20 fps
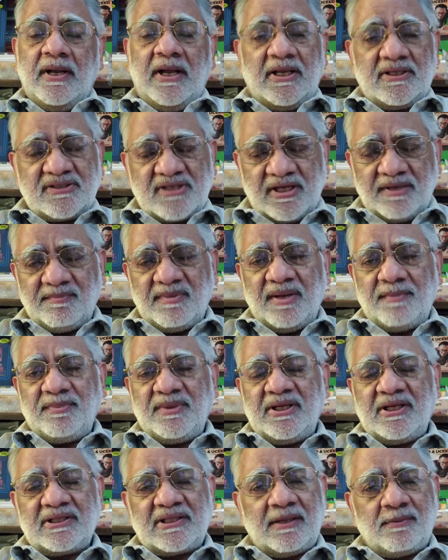ऐसे ही मैं अपनी
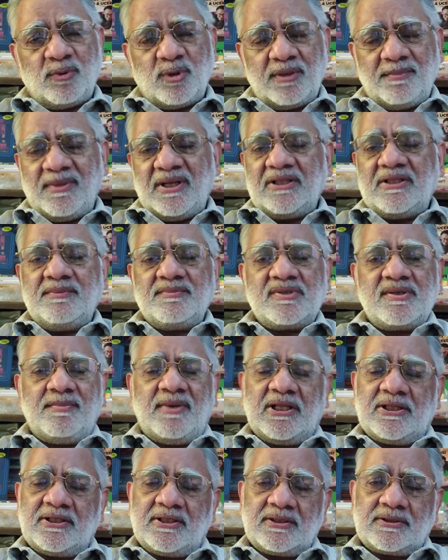किताबों के माध्यम से
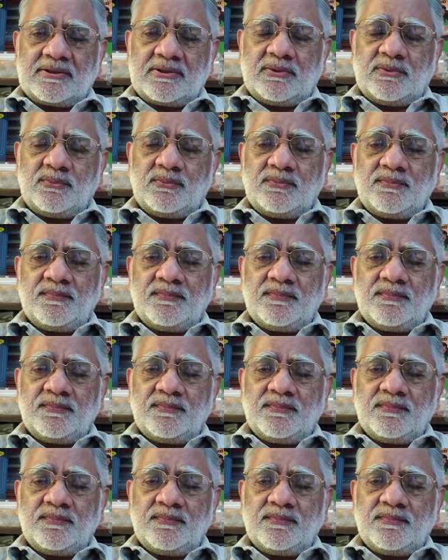बात करता हूं